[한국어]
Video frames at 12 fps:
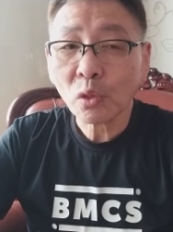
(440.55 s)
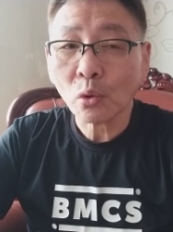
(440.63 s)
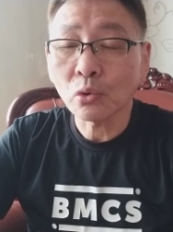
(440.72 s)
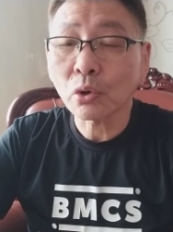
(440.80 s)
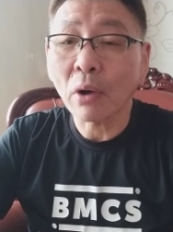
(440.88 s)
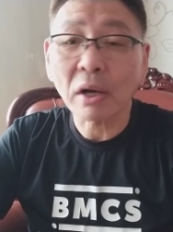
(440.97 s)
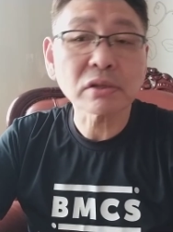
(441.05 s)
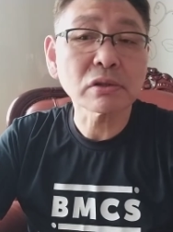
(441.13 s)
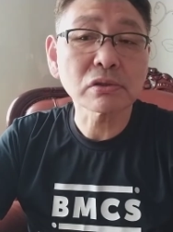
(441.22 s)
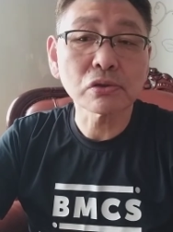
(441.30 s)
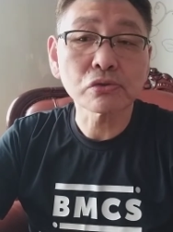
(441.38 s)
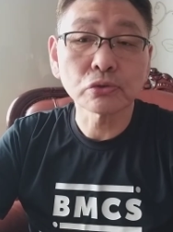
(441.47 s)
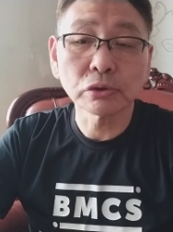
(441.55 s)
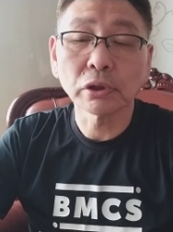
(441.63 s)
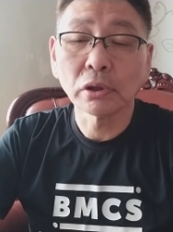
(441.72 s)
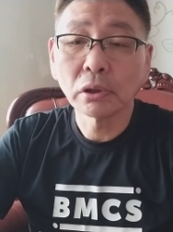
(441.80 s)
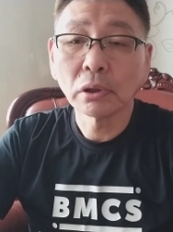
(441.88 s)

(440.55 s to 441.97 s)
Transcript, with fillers: 우리 곽기정 선수는